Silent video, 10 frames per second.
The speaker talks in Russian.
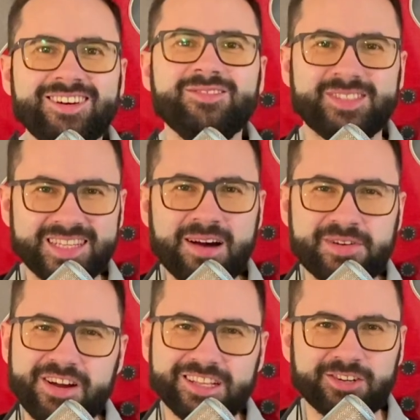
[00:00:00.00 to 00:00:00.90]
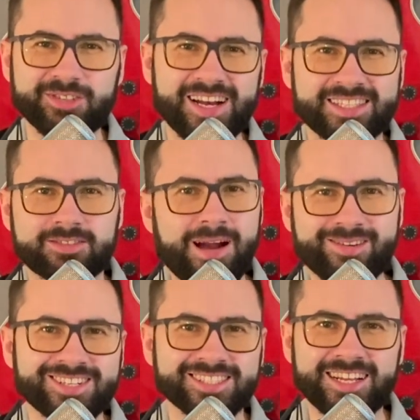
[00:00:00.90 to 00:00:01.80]
Всем привет, друзья! С вами
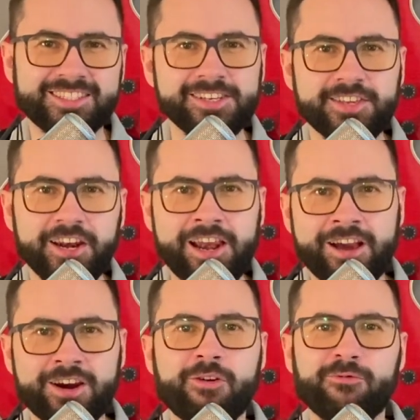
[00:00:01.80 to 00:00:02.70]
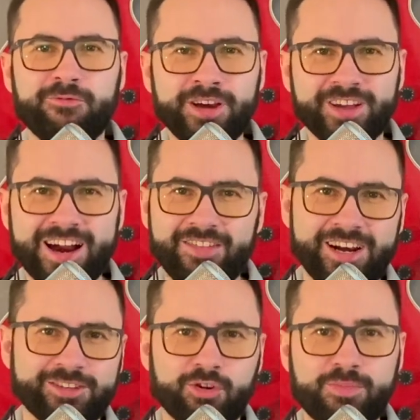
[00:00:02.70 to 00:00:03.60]
Константин Кириленко, вы на
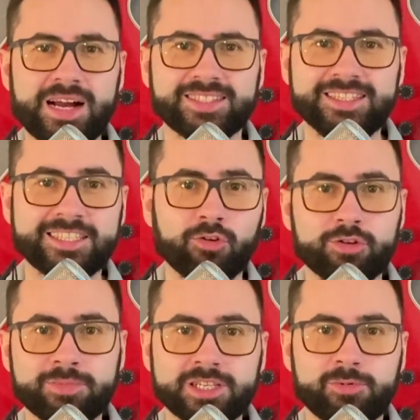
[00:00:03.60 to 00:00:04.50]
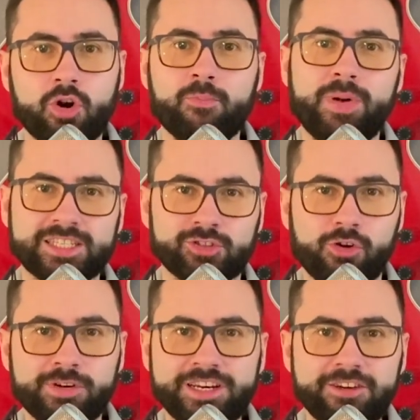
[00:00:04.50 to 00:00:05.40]
канале Твой Бас. И сегодня мы разберем
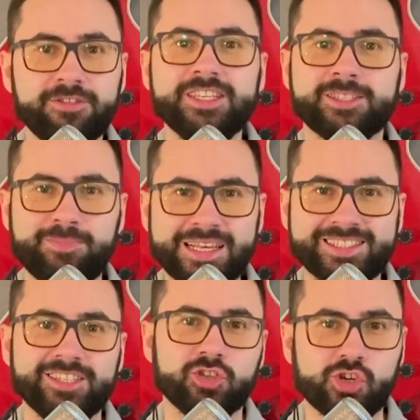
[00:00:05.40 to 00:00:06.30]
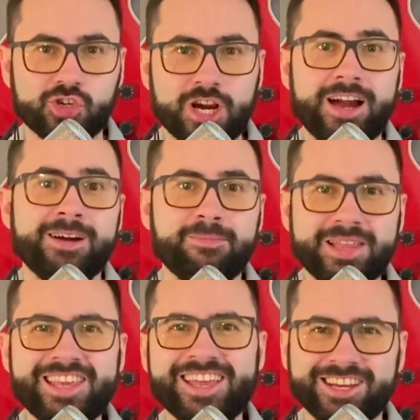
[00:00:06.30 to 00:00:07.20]
басовый риф из песни «Чижа
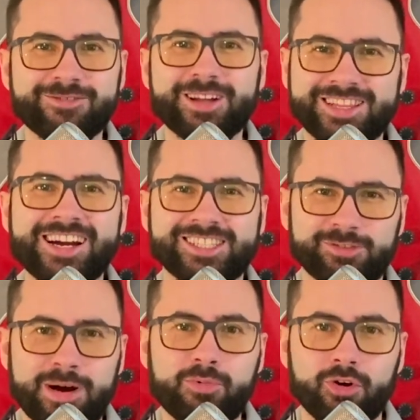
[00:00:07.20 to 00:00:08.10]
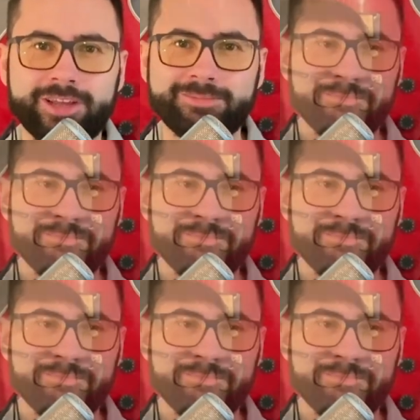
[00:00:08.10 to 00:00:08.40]
мне не хватает свободы».